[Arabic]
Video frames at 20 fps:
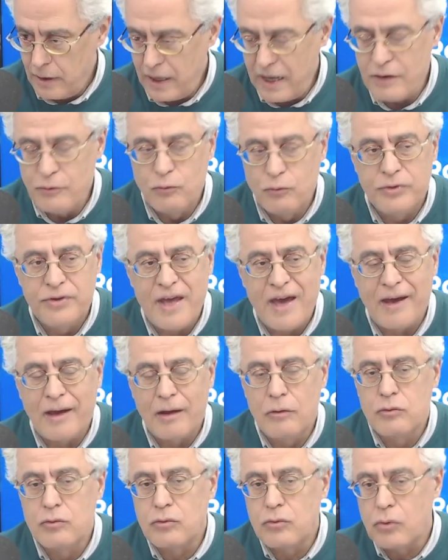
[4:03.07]
انه
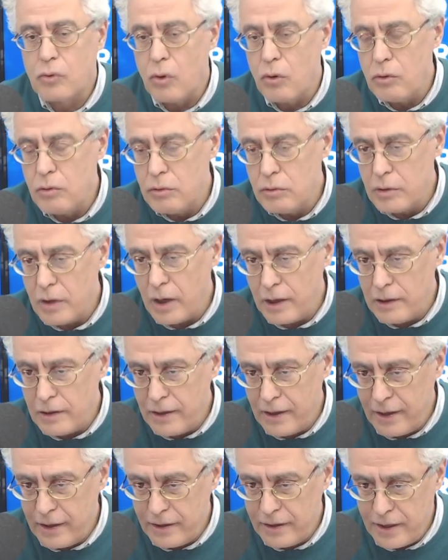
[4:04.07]
داخل كل
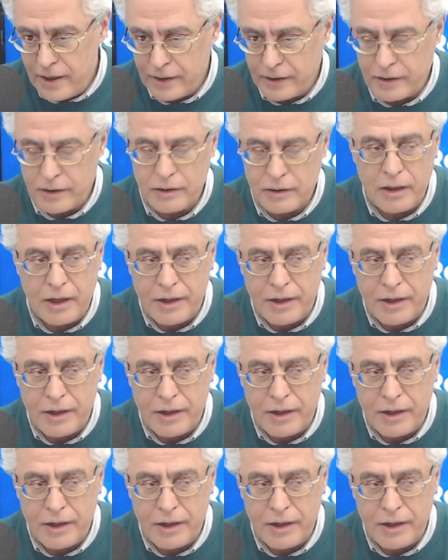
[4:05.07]
الهياكل